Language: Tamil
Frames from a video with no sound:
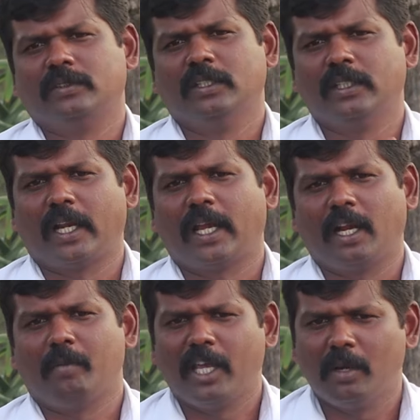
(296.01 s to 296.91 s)

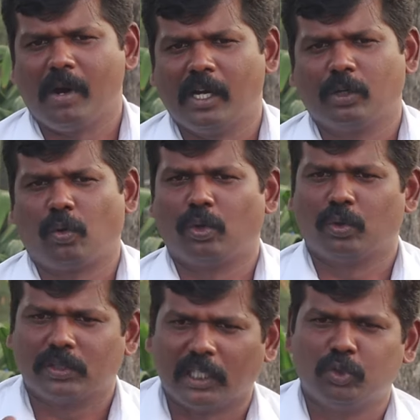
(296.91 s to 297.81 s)
சிந்தனைகளை மையமாக கொண்ட
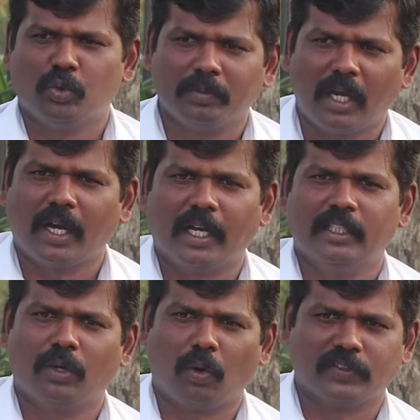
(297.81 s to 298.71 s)
ஒரு தத்துவம் தான்
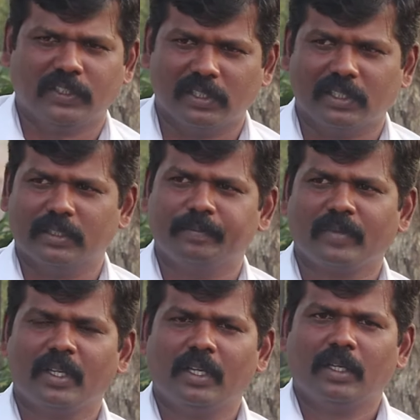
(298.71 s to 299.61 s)
காந்தியை கொலை செஞ்சிருக்கு
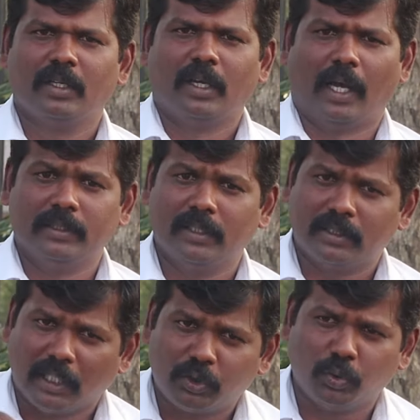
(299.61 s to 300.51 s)

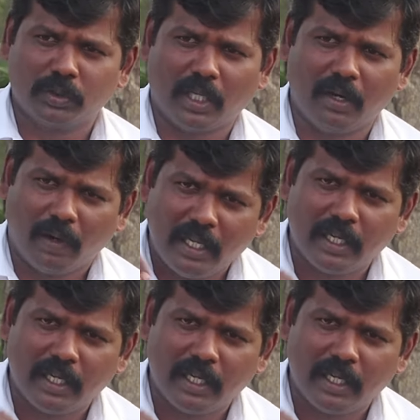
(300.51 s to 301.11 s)
அந்த தத்துவத்தால்